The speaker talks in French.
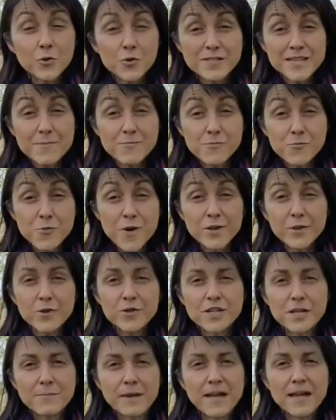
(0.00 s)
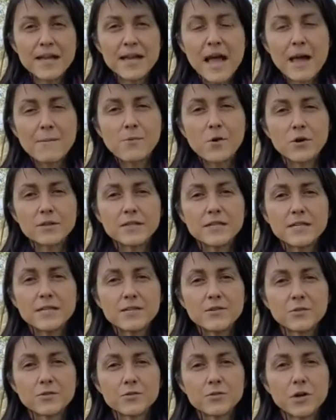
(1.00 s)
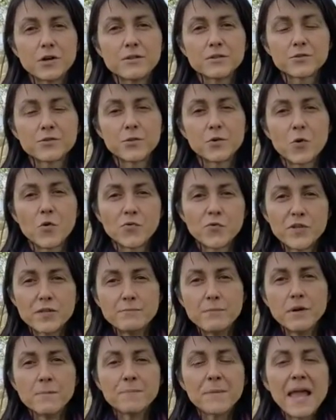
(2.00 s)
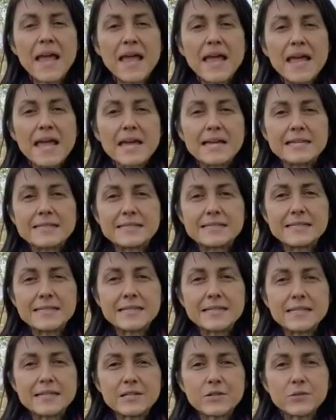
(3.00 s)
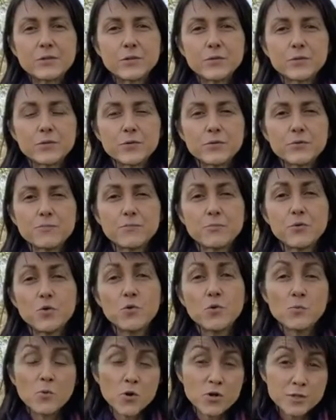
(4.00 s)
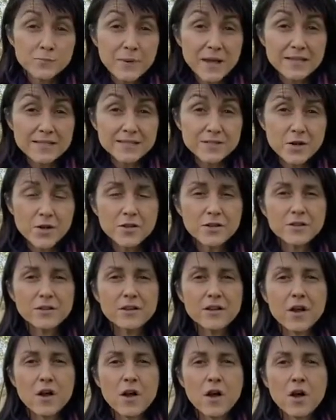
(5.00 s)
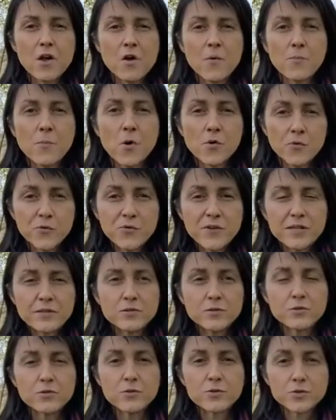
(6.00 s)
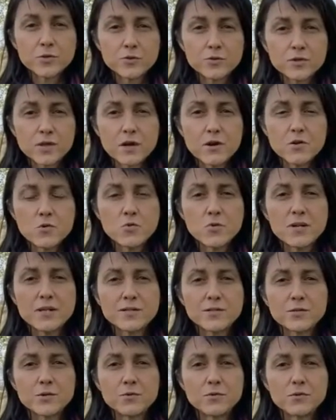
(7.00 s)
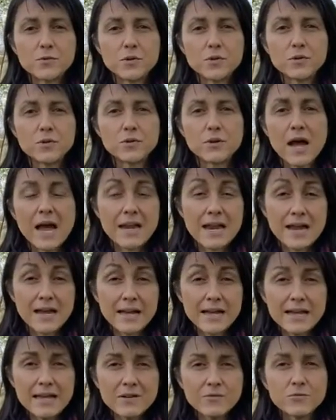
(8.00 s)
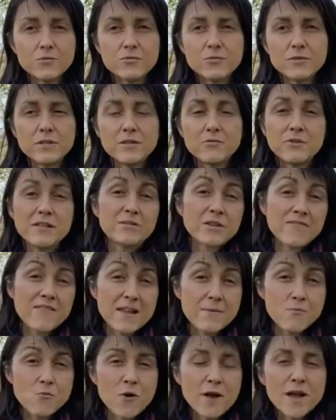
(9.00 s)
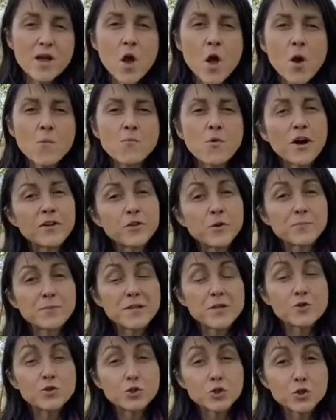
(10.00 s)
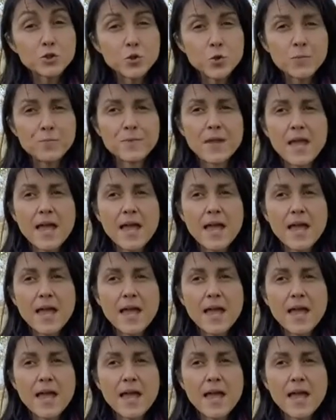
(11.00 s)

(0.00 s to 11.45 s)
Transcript: deuxième point que j'aimerais aborder durant ce confinement, c'est que de nombreuses personnes profitent de ce temps où ils sont à l'arrêt, où, où, ils travaillent moins, pour adopter un chiot.